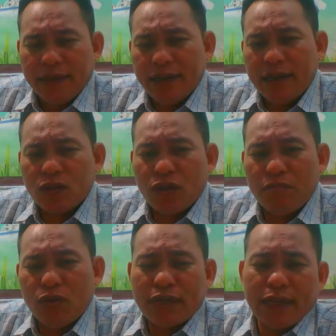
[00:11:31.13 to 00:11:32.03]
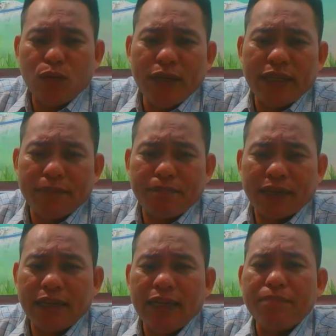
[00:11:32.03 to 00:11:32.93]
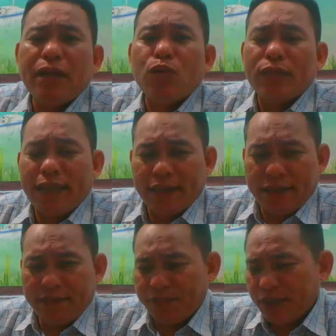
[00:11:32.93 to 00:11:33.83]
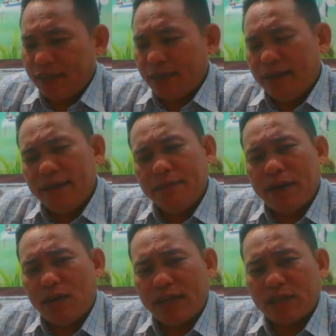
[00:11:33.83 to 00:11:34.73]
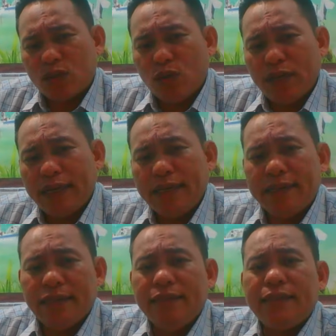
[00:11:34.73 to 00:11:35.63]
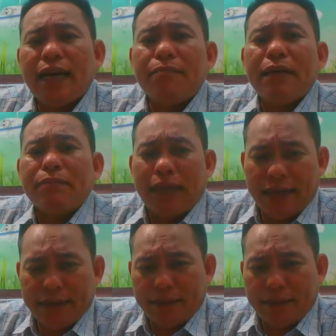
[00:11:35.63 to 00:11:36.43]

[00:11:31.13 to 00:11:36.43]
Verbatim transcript: ờ, nó có một cái quy chụp mà cái clip đầu tiên đó nó lên nó bảo rằng tôi là đi chữ cha mắng mẹ